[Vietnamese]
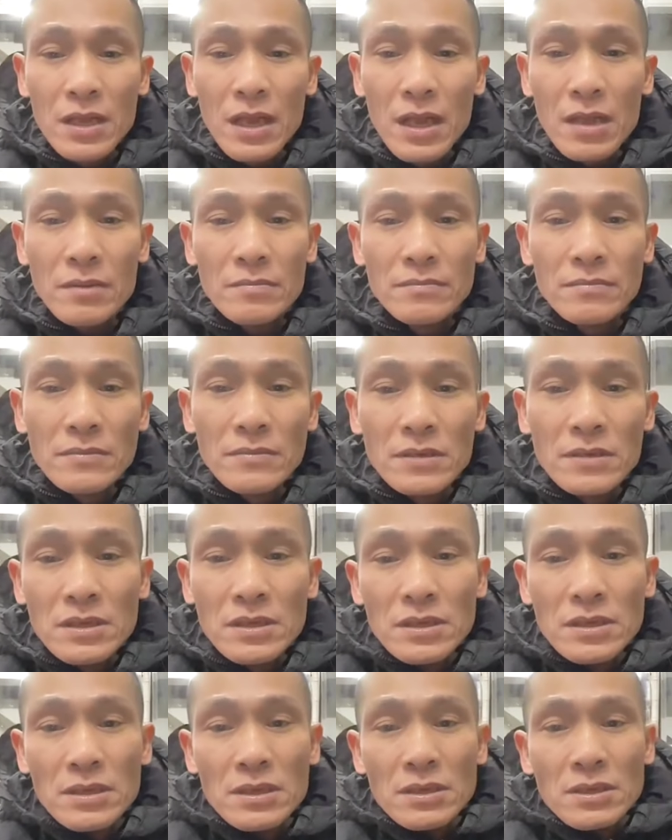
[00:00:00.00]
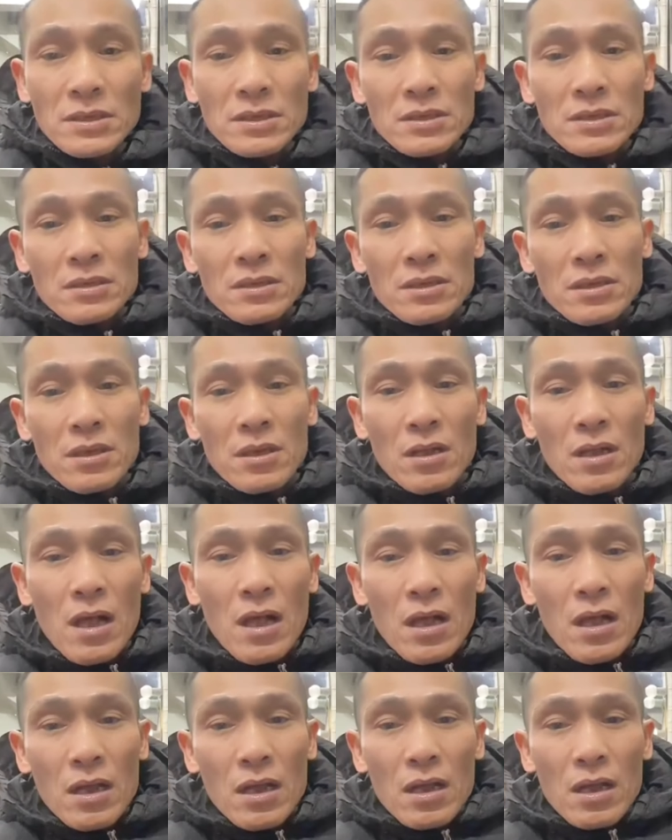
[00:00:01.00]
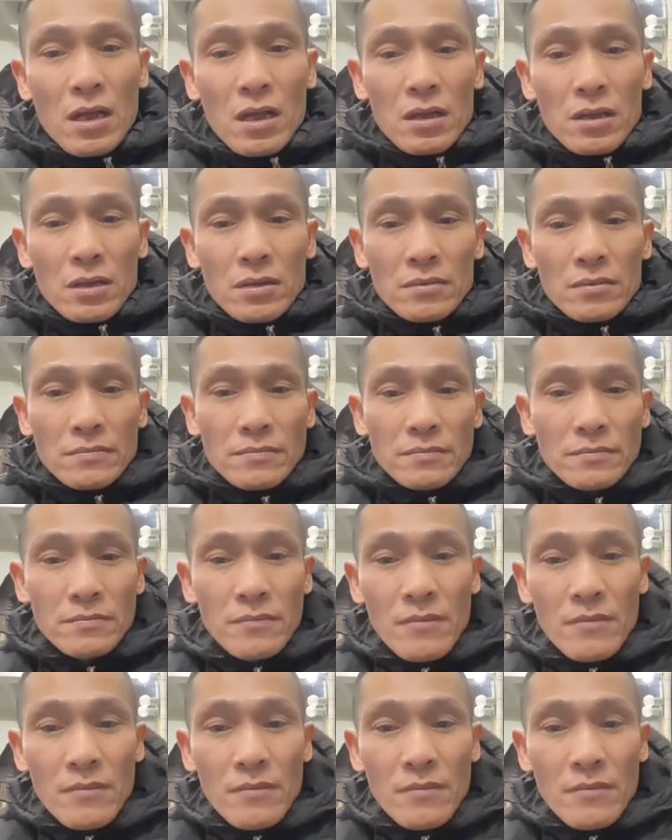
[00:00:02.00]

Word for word: yeah. à, à,